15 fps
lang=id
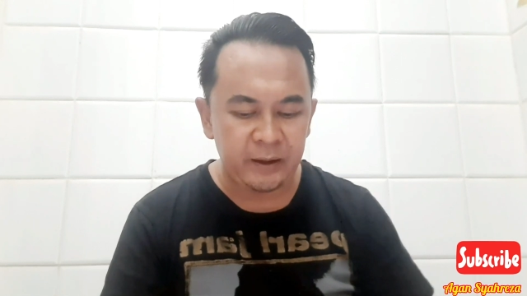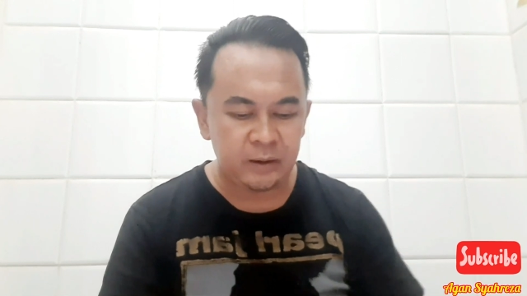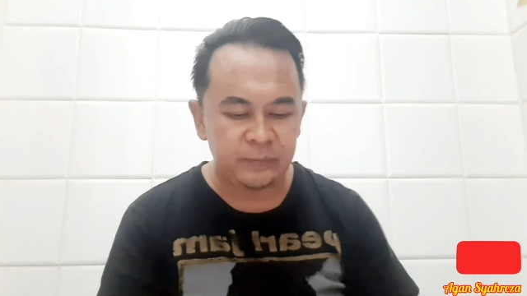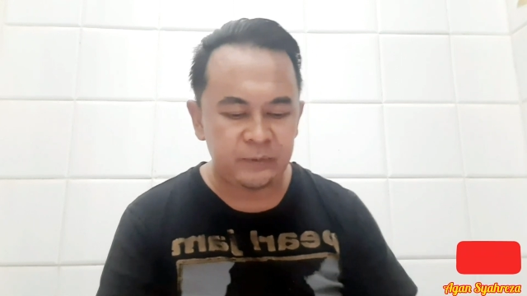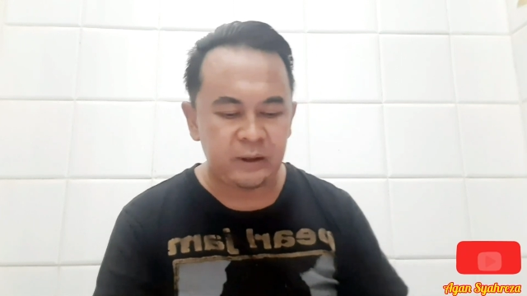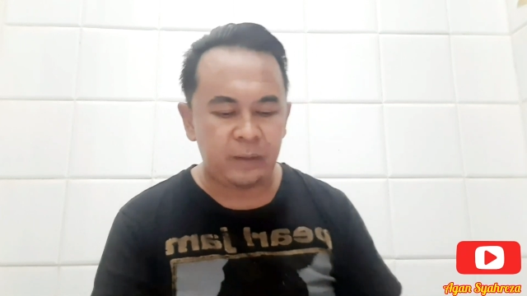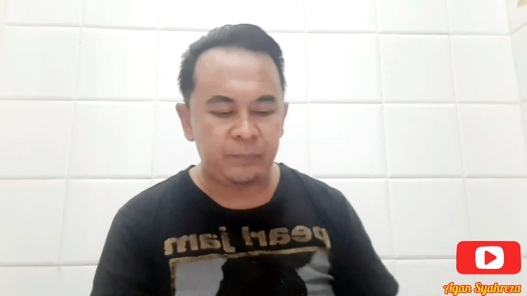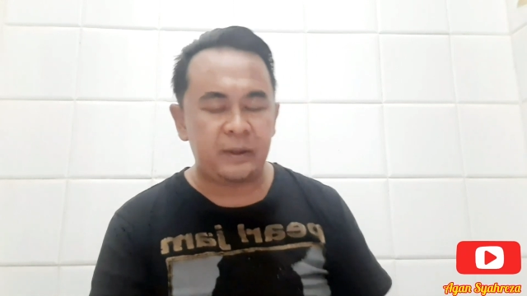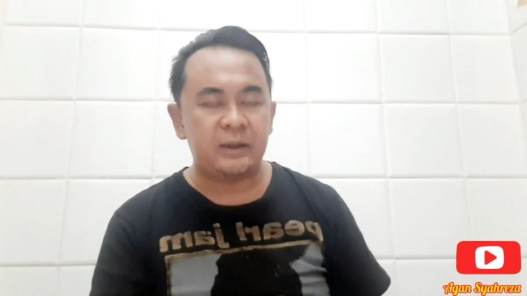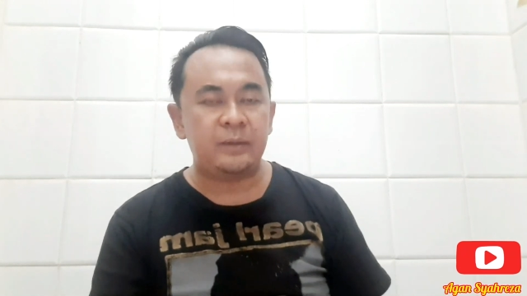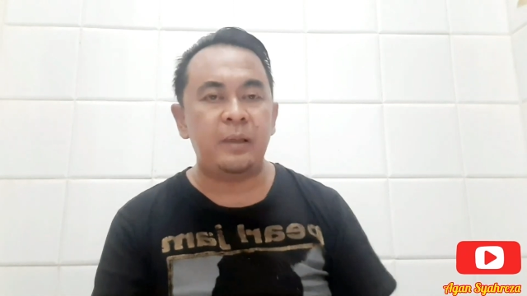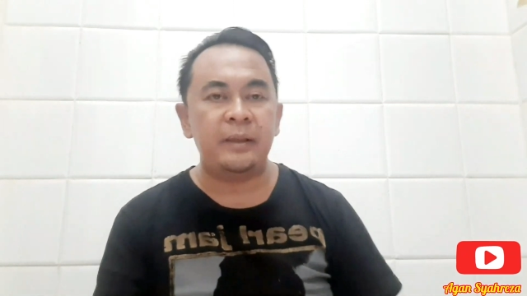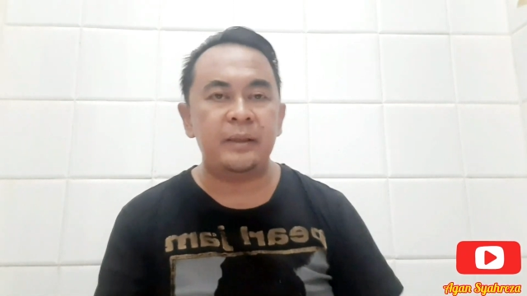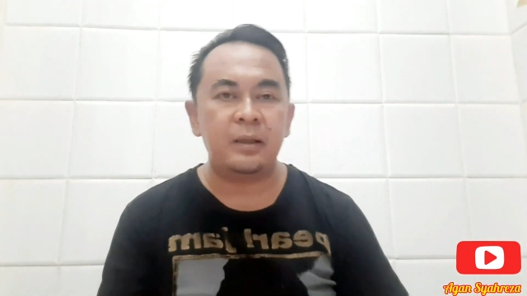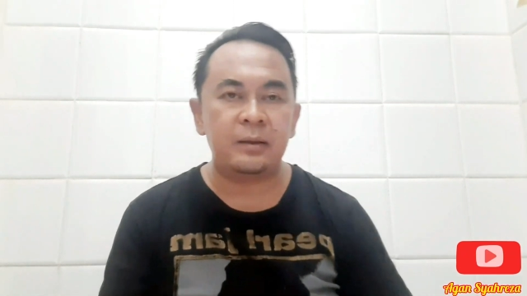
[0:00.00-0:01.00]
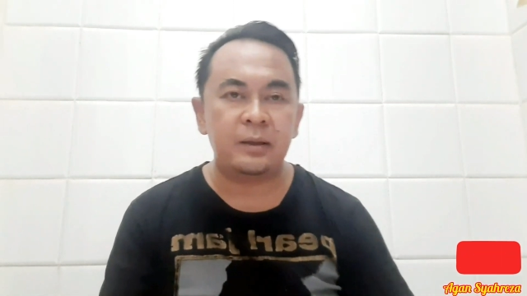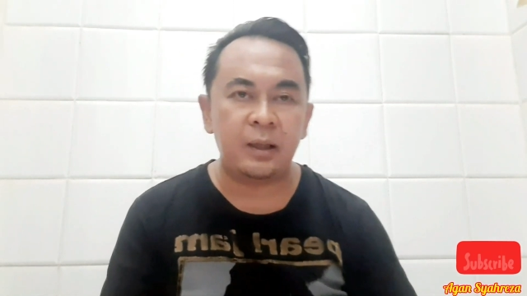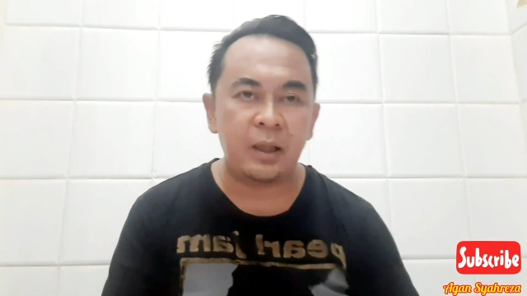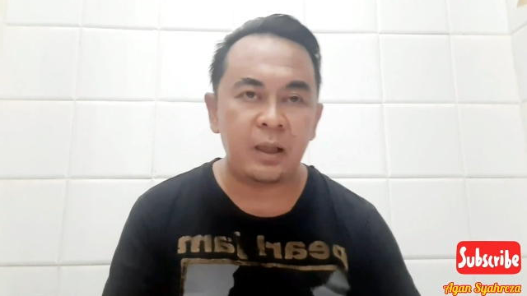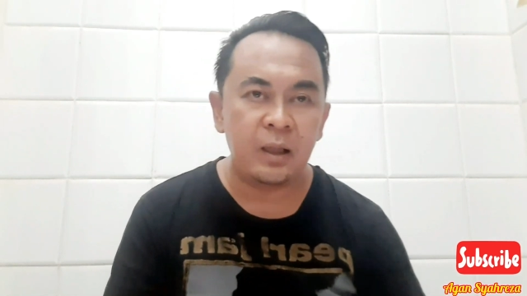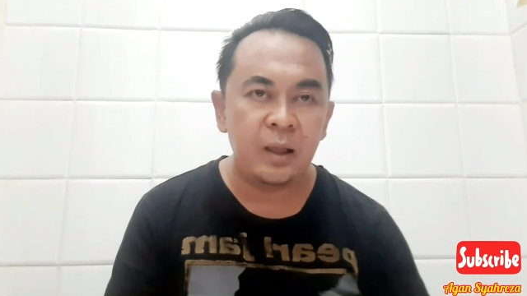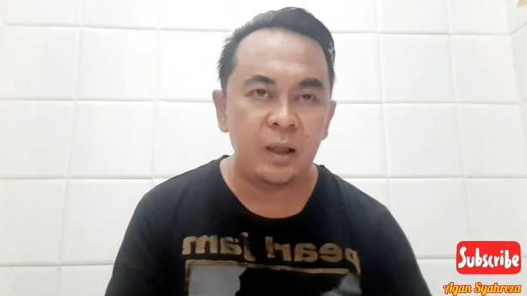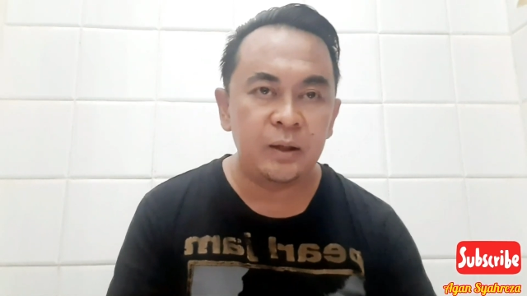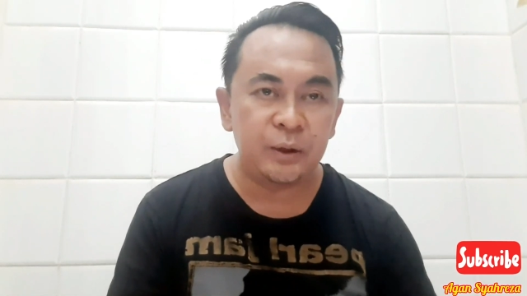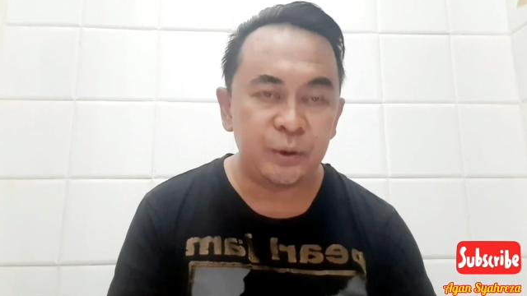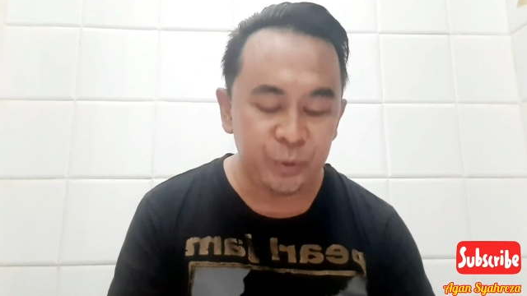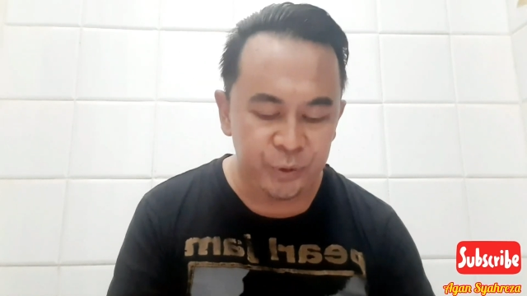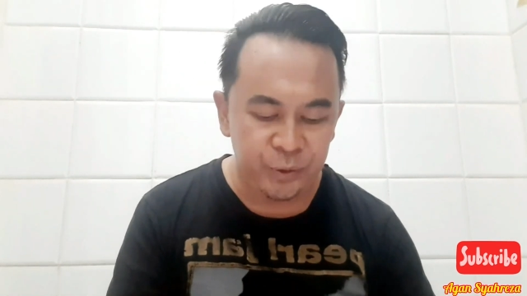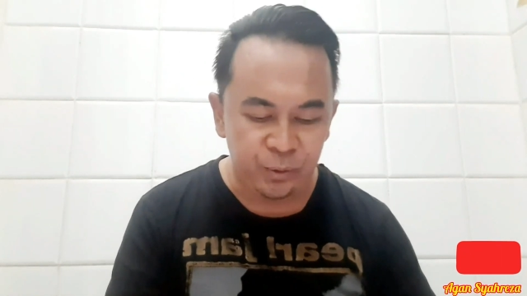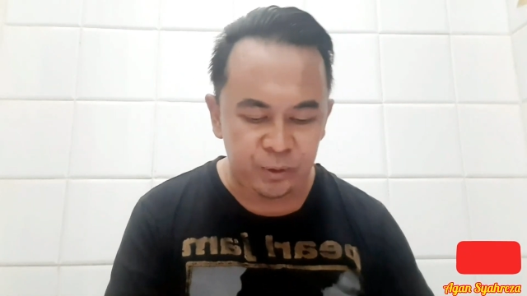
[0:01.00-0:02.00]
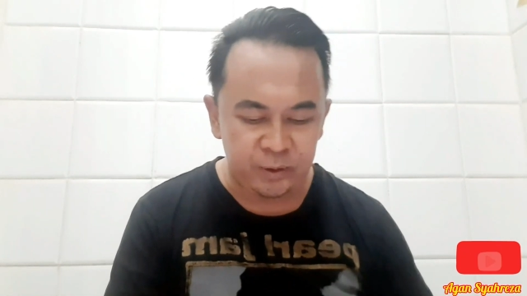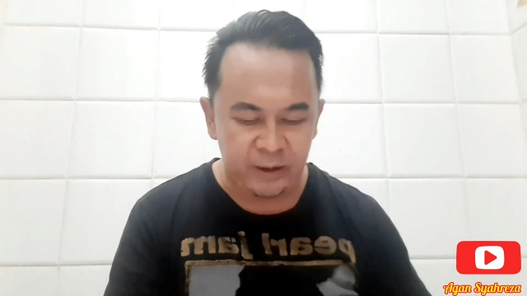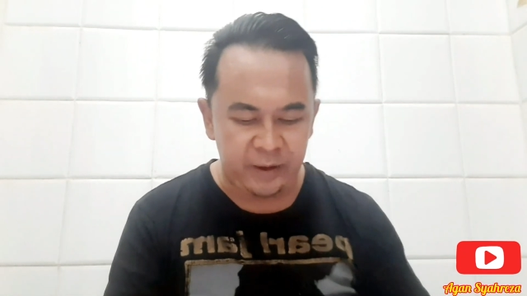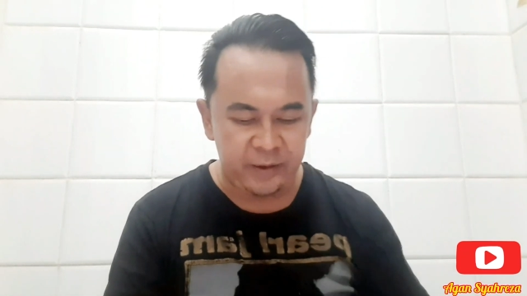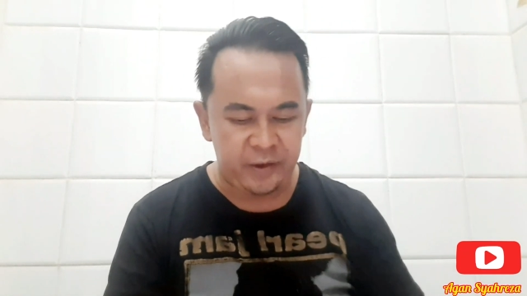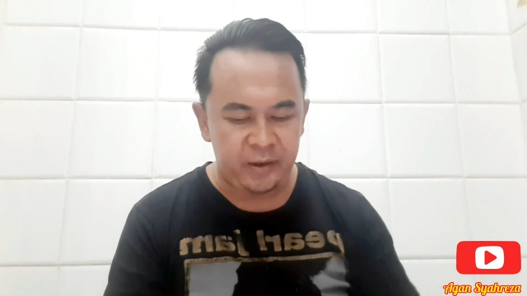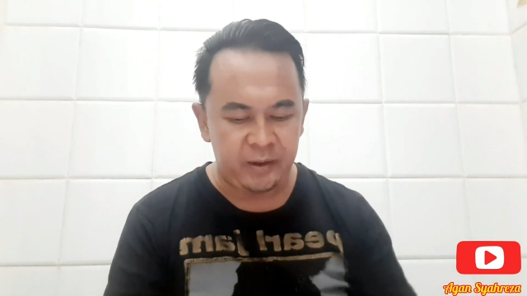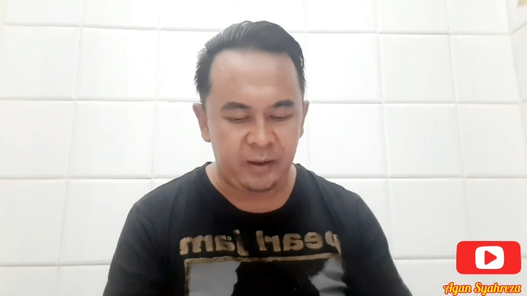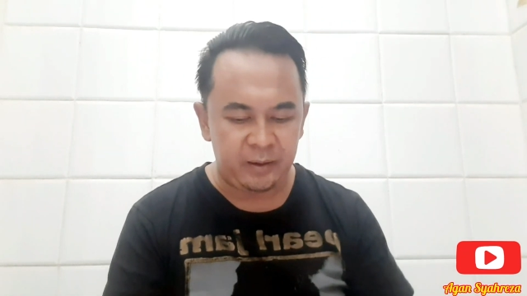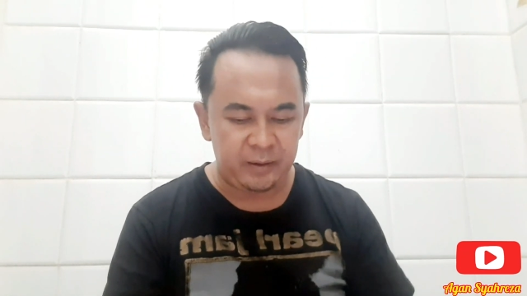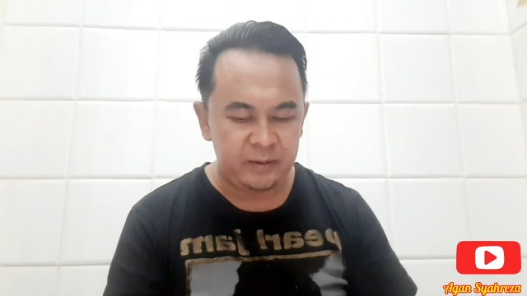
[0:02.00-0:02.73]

sementara Persebaya adalah 7 saja